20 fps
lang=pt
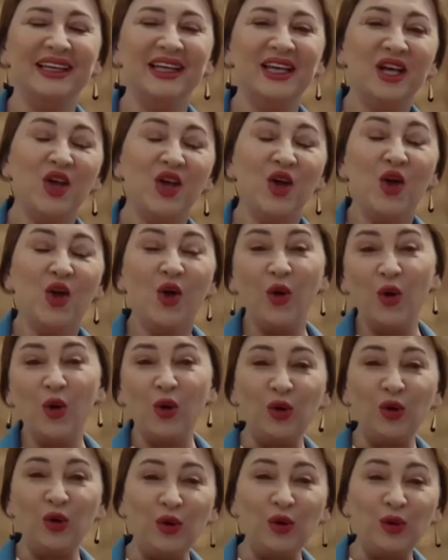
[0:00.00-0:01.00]

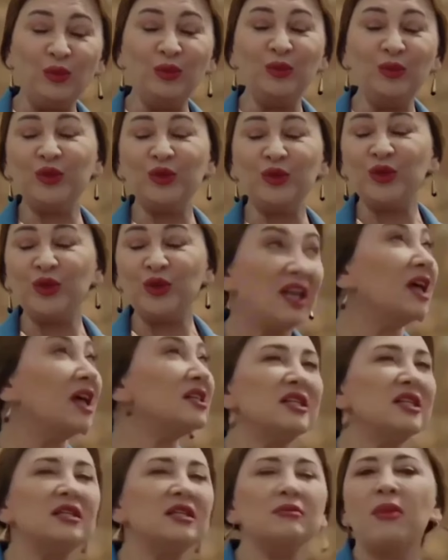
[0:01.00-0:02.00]
Oh,
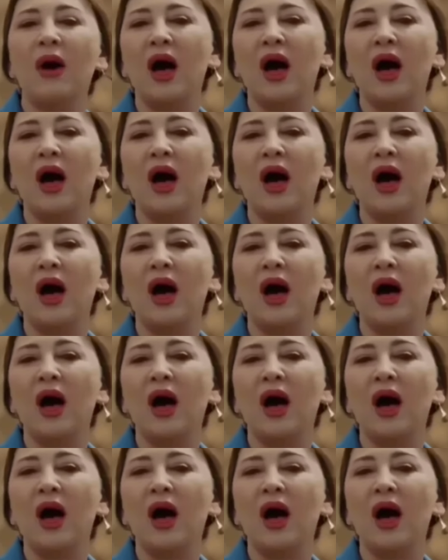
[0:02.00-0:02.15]
lembra